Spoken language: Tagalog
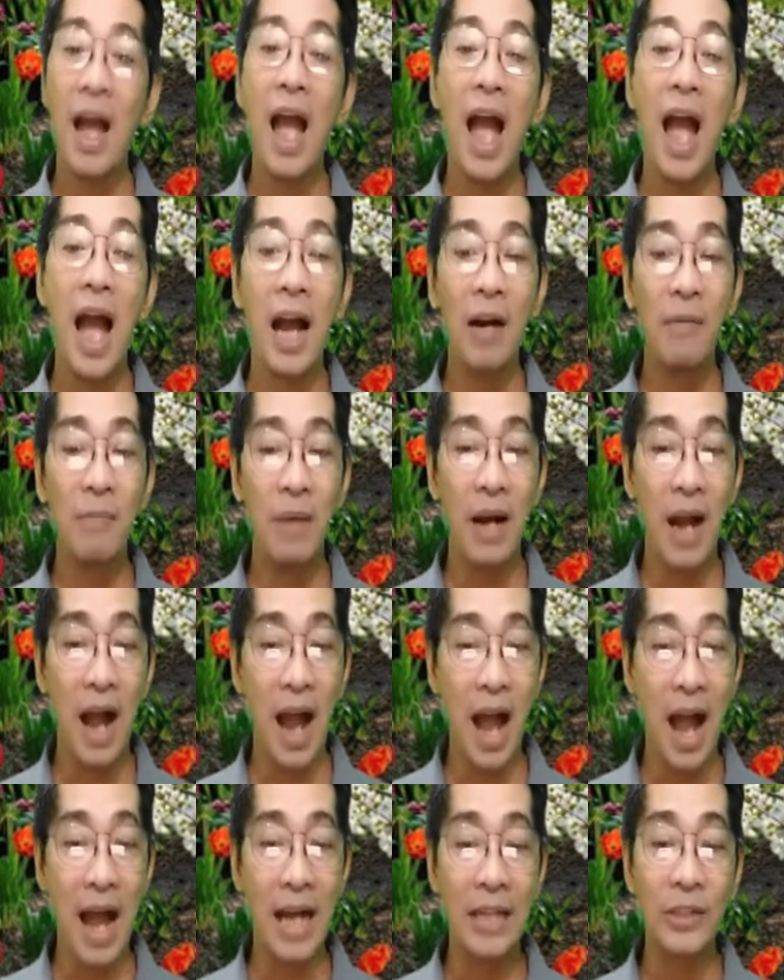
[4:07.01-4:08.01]
Ang
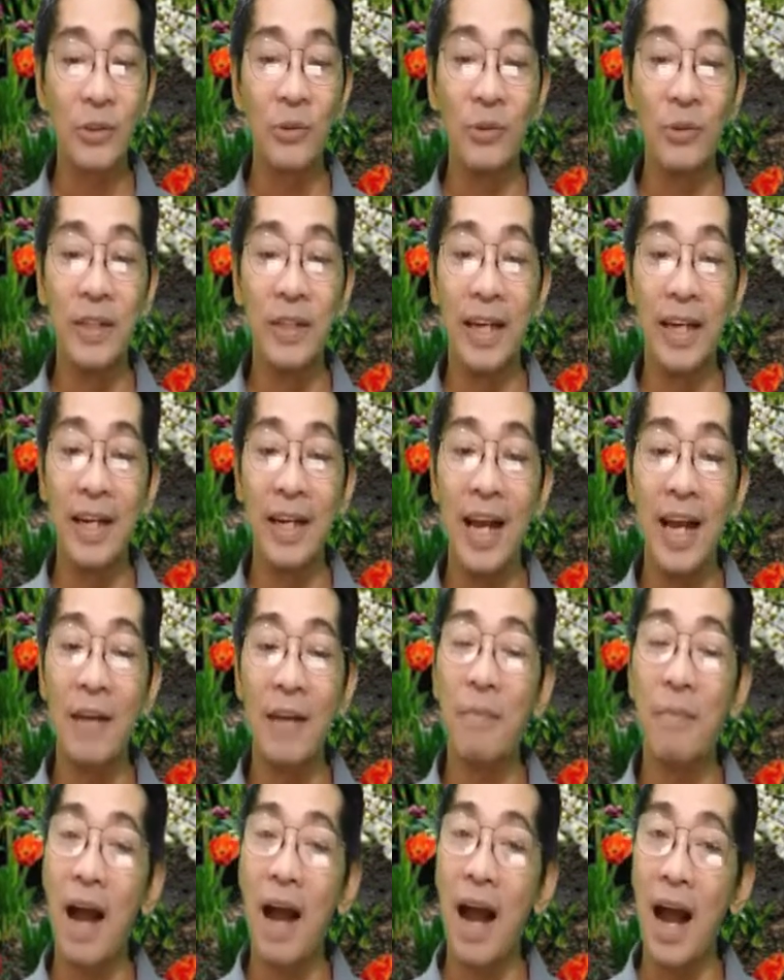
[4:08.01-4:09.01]
mga aso din ay
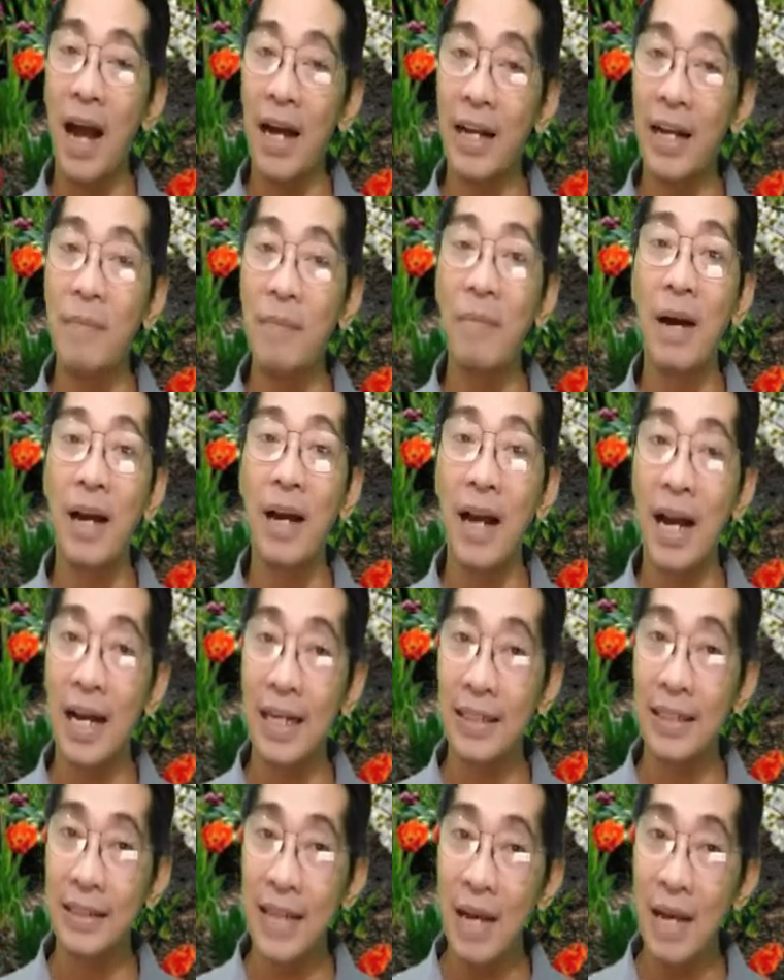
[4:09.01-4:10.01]
maaring
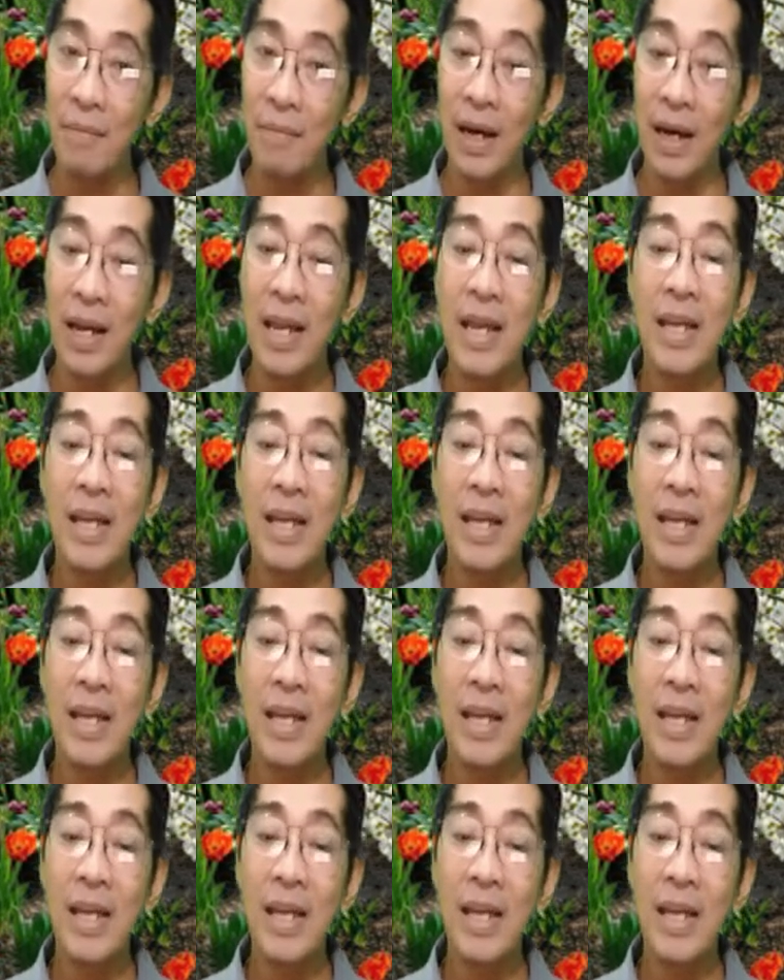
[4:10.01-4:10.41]
makakasama